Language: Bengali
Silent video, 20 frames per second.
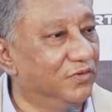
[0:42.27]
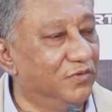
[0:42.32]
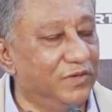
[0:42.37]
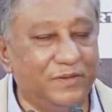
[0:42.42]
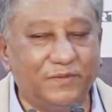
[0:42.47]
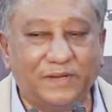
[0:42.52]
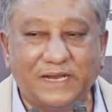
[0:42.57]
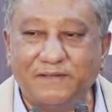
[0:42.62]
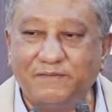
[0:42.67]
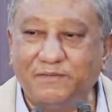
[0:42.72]
উনি
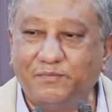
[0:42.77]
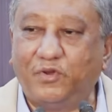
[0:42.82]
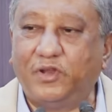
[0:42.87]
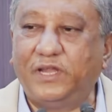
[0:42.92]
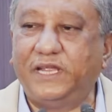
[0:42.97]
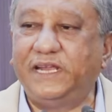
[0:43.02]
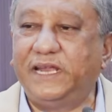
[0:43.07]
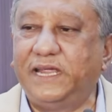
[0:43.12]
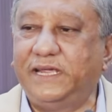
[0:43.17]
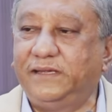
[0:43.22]
বলে আমি
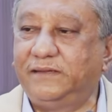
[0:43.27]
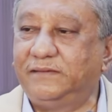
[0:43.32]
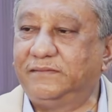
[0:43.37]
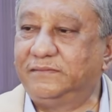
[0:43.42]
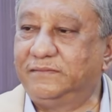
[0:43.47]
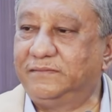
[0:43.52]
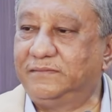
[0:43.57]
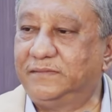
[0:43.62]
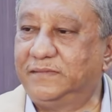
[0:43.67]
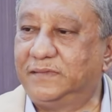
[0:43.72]
বলিই নেই
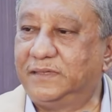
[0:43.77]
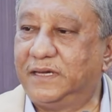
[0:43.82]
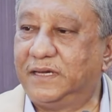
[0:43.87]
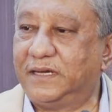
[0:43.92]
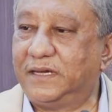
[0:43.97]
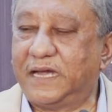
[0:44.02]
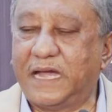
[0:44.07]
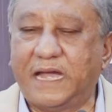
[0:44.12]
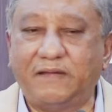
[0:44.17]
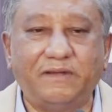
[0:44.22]

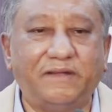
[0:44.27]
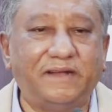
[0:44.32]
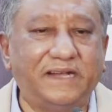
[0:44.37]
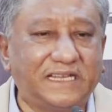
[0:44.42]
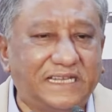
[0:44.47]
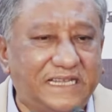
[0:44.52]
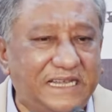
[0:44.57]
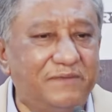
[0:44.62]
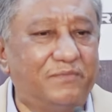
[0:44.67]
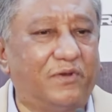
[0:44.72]
আমরা
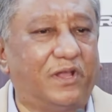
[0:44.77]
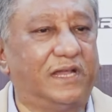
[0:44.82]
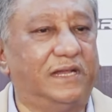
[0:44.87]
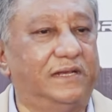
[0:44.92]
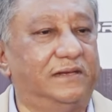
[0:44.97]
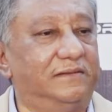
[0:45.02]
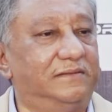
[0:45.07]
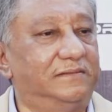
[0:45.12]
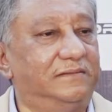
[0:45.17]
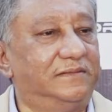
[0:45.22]
এটা কী
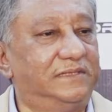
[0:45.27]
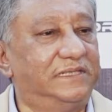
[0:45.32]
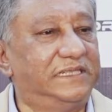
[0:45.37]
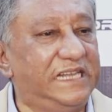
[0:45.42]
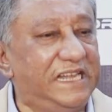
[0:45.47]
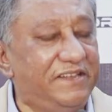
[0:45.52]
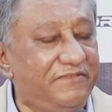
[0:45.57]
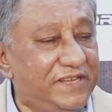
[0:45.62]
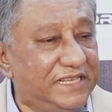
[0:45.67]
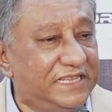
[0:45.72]
বলেন
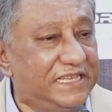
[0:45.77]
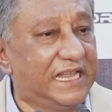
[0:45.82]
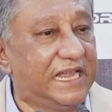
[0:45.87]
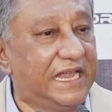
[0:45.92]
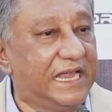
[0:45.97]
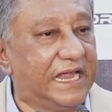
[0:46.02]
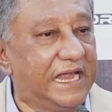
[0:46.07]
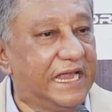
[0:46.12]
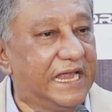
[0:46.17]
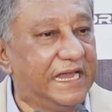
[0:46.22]
টিভিতে
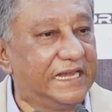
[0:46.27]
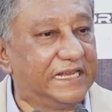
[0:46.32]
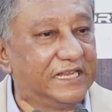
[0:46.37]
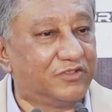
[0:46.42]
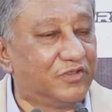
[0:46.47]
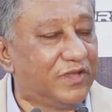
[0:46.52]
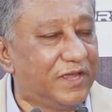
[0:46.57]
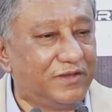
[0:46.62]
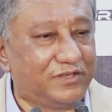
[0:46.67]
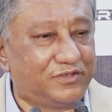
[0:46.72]
এটা
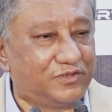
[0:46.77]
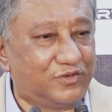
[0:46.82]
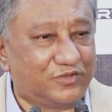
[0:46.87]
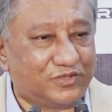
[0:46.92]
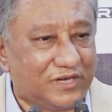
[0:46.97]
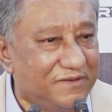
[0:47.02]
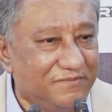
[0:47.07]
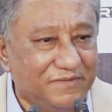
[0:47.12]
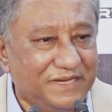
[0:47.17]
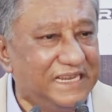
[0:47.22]
তো
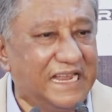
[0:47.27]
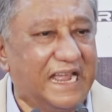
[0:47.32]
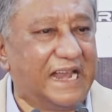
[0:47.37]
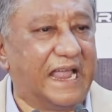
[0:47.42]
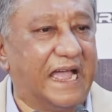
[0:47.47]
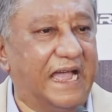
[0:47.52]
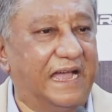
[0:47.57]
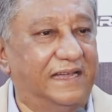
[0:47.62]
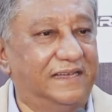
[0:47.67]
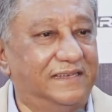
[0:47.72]
সোশ্যাল মিডিয়া
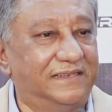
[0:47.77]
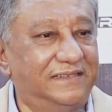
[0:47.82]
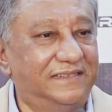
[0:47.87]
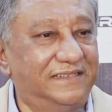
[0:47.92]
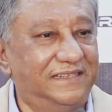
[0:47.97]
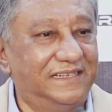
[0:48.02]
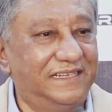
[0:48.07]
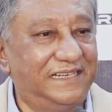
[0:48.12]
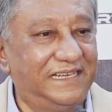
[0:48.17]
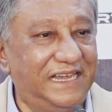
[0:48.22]
না
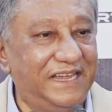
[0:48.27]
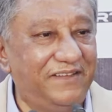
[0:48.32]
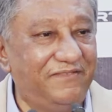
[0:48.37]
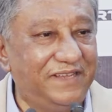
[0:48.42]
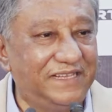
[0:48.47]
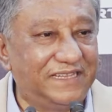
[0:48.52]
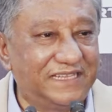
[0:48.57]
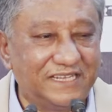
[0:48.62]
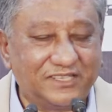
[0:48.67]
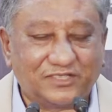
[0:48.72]

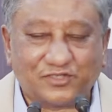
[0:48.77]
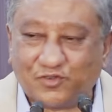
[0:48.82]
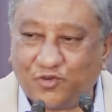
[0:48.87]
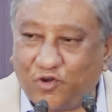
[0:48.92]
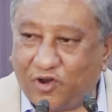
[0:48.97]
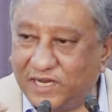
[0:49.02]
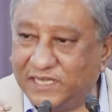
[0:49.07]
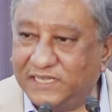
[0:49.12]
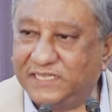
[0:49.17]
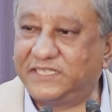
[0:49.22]
টিভিতে
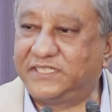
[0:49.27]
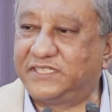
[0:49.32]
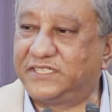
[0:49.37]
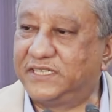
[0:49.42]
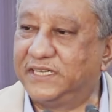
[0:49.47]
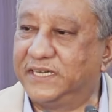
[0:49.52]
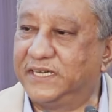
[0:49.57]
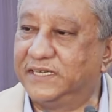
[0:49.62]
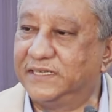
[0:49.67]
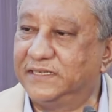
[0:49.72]
স্ক্রলে
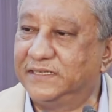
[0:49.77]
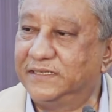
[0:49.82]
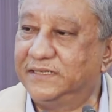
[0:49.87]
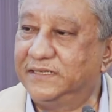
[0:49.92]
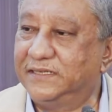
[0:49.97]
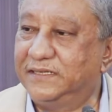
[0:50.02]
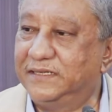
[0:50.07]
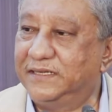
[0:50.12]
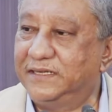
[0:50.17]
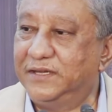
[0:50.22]
দিচ্ছে
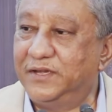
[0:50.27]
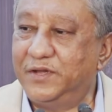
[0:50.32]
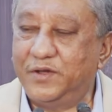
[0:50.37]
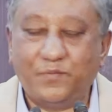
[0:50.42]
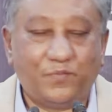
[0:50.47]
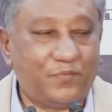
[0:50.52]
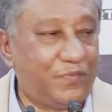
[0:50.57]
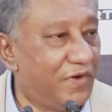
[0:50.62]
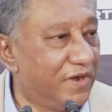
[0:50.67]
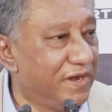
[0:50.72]

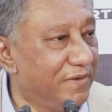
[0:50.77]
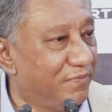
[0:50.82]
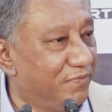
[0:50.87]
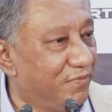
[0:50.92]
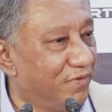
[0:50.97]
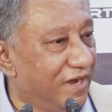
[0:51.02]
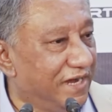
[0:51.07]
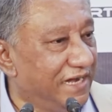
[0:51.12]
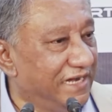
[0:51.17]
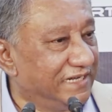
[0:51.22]
পরে
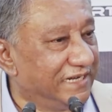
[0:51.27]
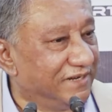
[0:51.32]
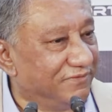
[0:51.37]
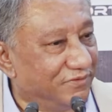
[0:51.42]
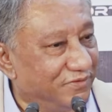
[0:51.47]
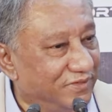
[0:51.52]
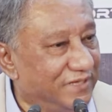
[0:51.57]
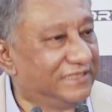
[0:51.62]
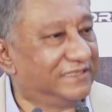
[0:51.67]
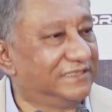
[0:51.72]
পুরো
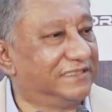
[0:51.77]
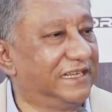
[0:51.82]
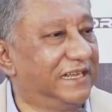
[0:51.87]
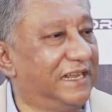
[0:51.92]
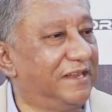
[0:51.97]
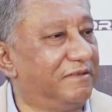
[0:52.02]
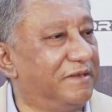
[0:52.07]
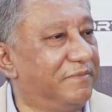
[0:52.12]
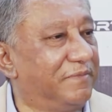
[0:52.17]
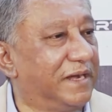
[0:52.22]
ইন্টারভিউটা
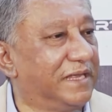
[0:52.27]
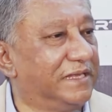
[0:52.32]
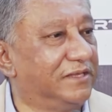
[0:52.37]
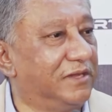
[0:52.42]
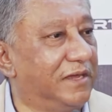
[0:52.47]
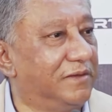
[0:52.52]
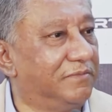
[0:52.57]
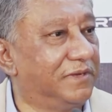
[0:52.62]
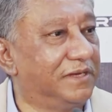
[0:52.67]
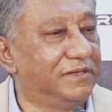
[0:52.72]
জালাল ভাই পাঠিয়ে
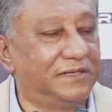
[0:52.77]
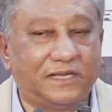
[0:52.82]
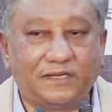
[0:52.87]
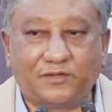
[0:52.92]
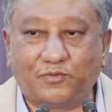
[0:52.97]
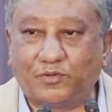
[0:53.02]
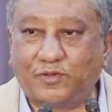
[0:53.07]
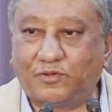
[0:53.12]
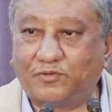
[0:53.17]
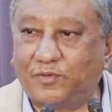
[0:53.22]
দিলাম আপনার
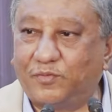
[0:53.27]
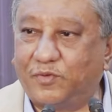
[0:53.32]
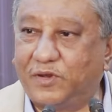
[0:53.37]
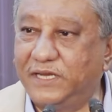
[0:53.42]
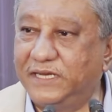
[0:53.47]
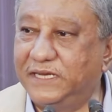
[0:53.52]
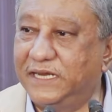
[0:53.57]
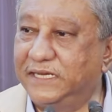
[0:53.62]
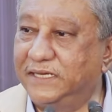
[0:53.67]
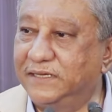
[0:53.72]
কোথাও তো
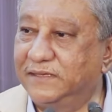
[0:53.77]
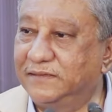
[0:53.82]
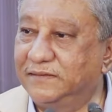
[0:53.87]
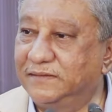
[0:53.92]
বলেই নেই